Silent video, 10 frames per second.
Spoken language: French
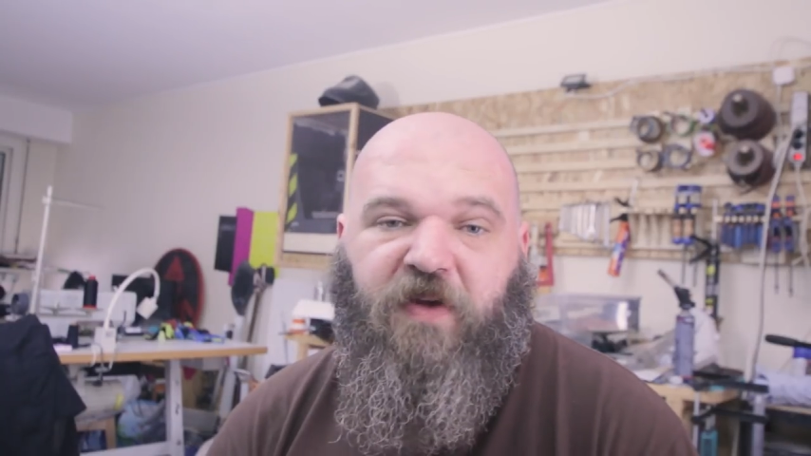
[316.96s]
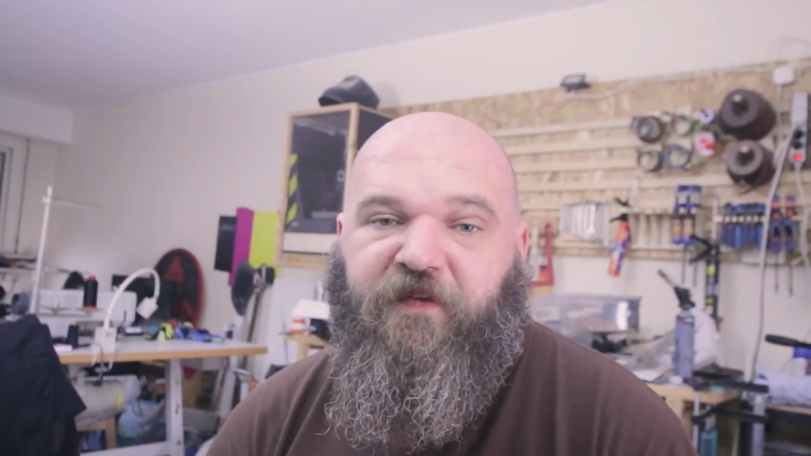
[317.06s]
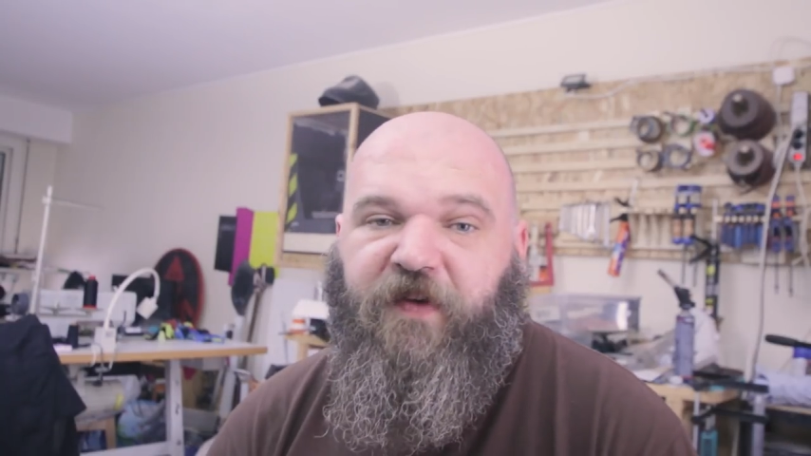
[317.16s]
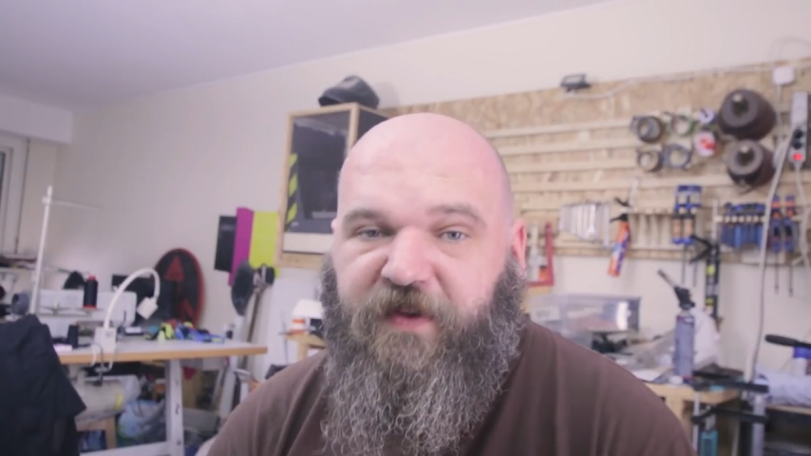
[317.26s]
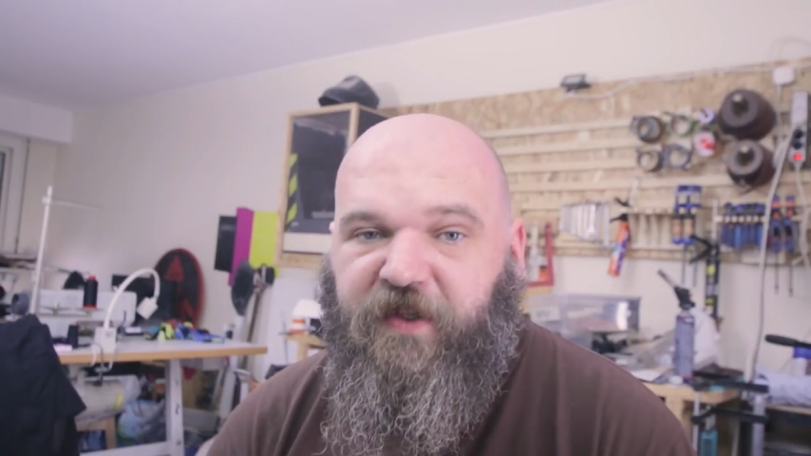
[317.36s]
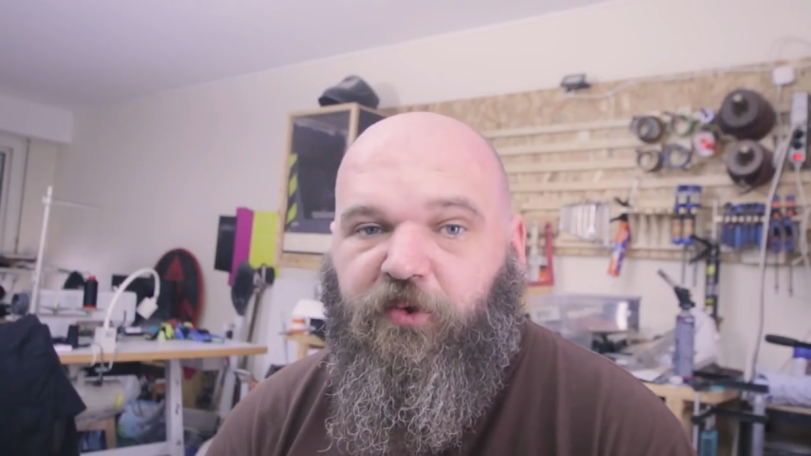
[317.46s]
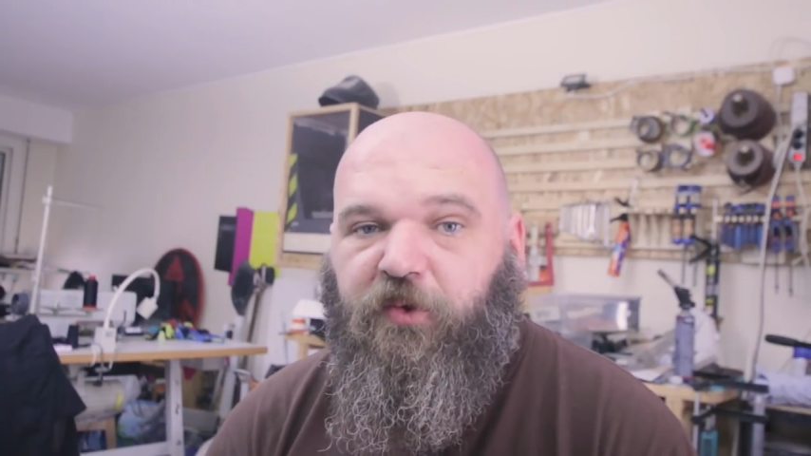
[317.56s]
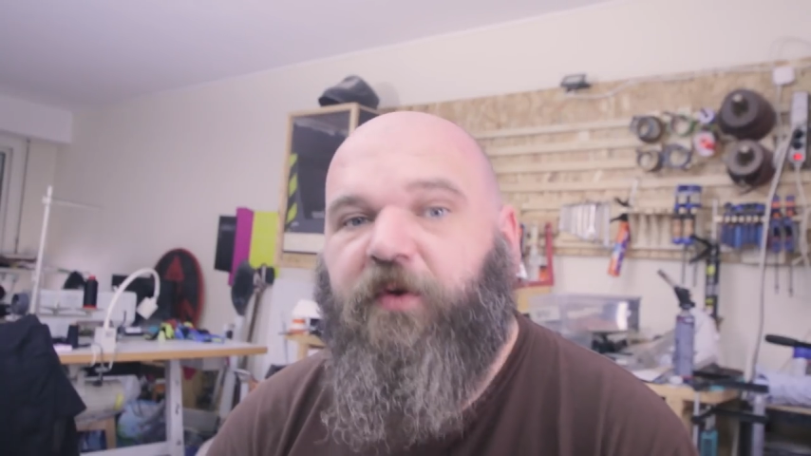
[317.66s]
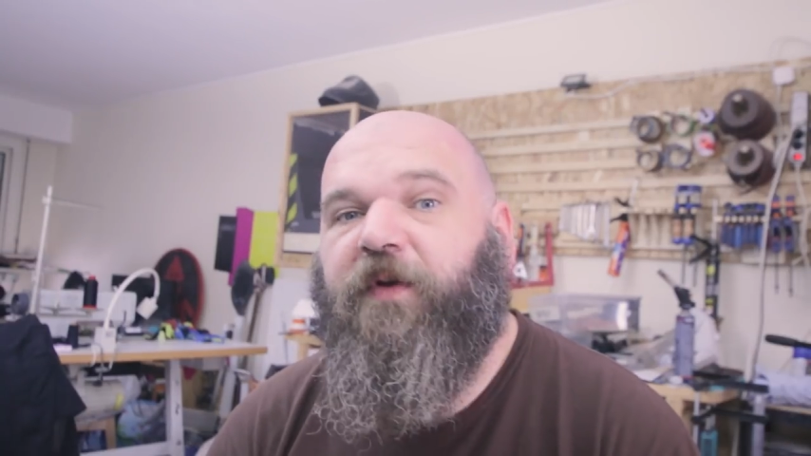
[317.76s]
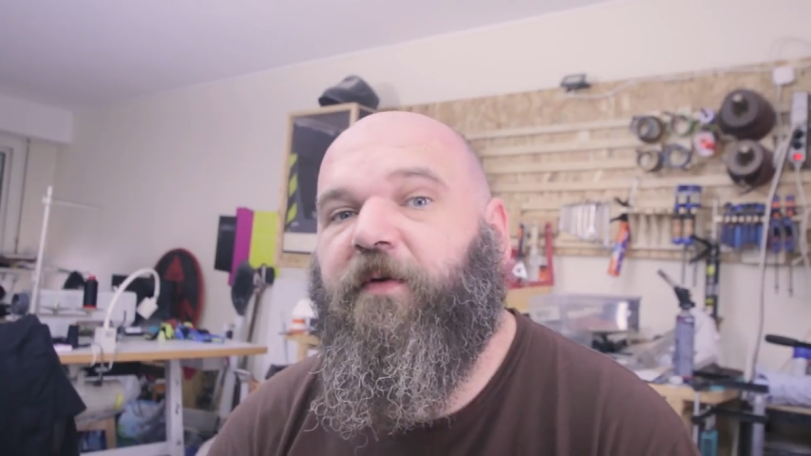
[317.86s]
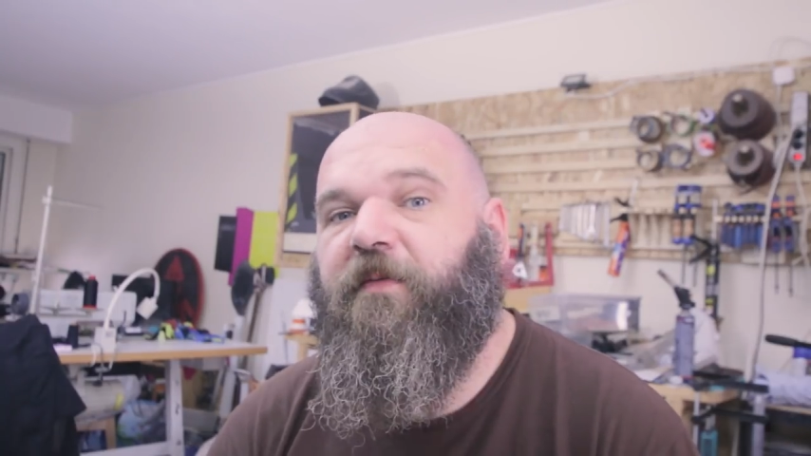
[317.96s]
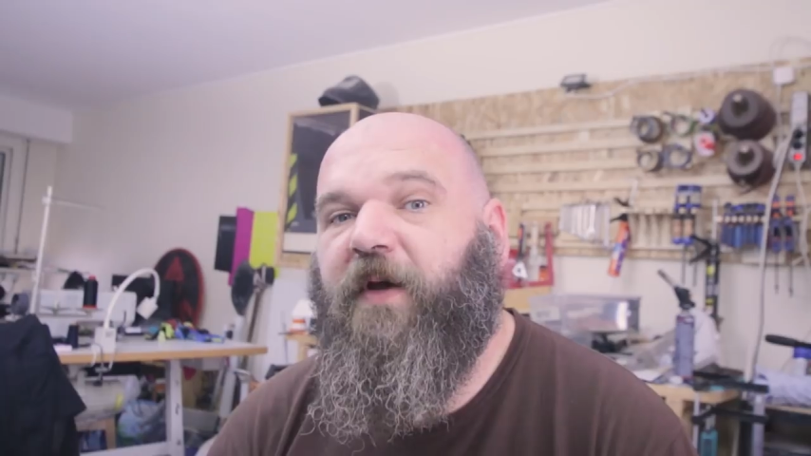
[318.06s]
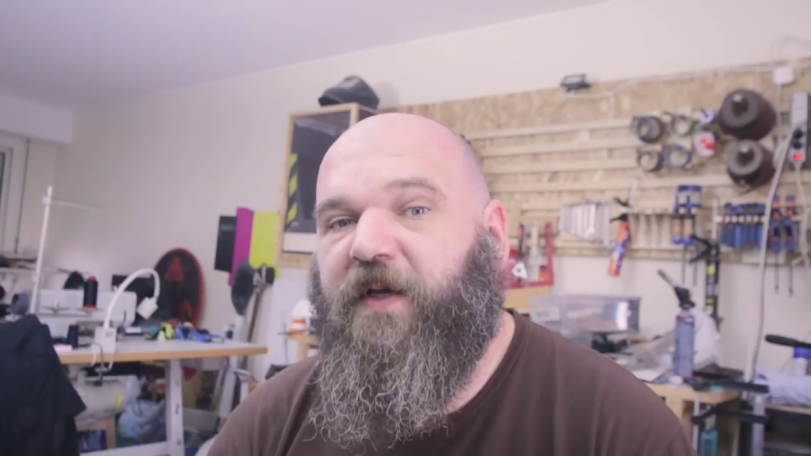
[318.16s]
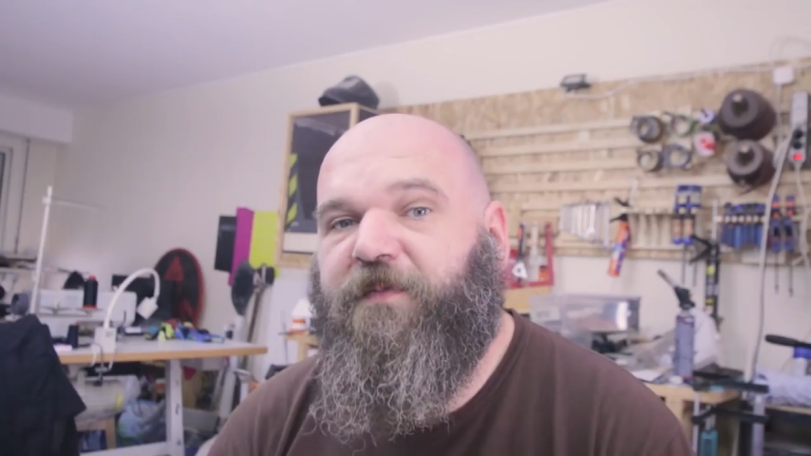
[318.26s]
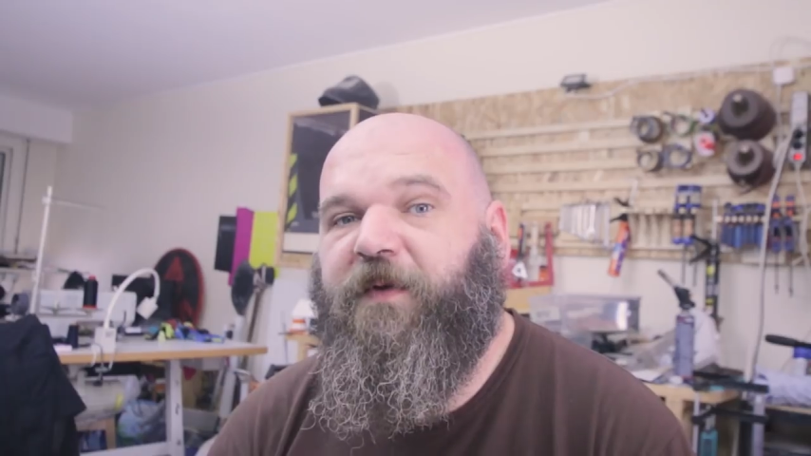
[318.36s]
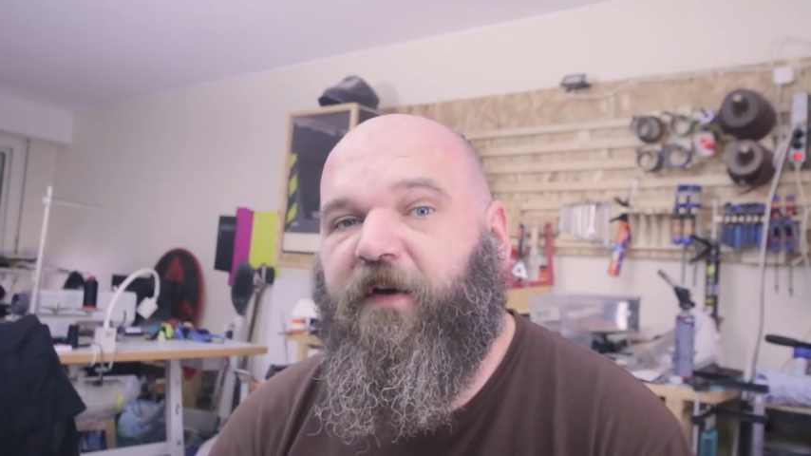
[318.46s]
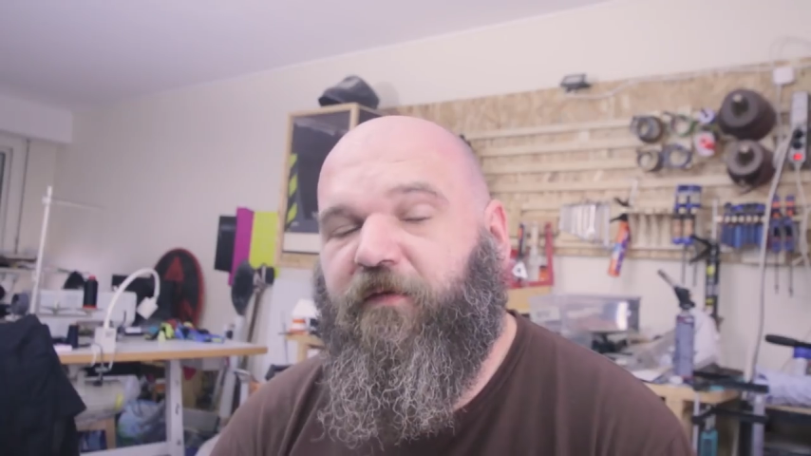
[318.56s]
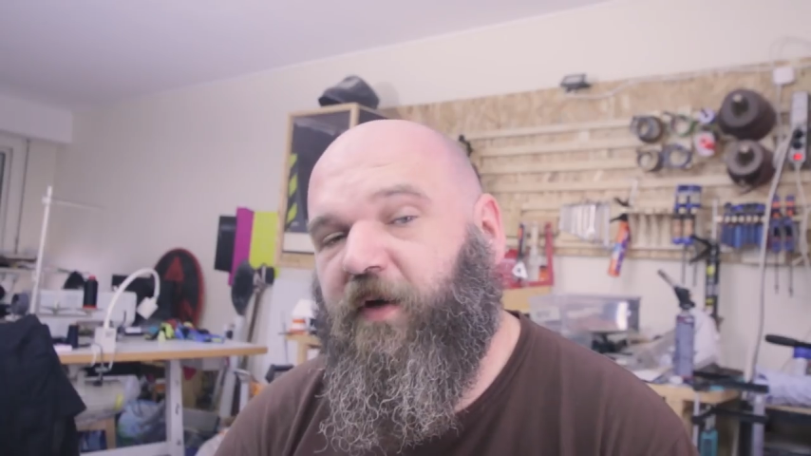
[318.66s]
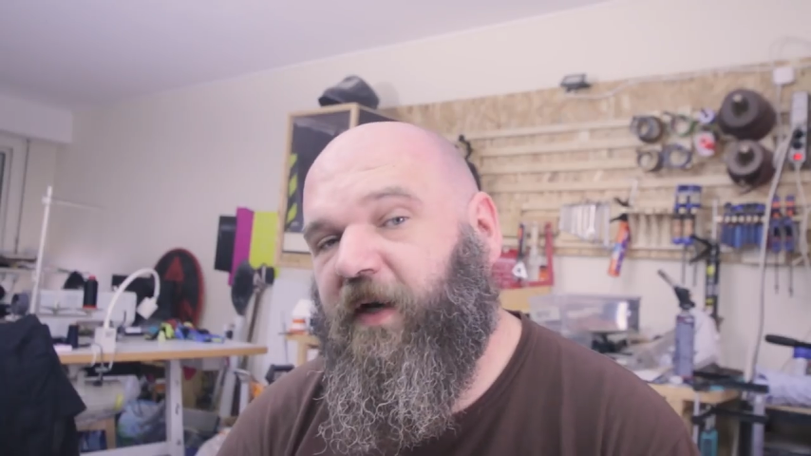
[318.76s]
bah, faites des trucs, inspirez-vous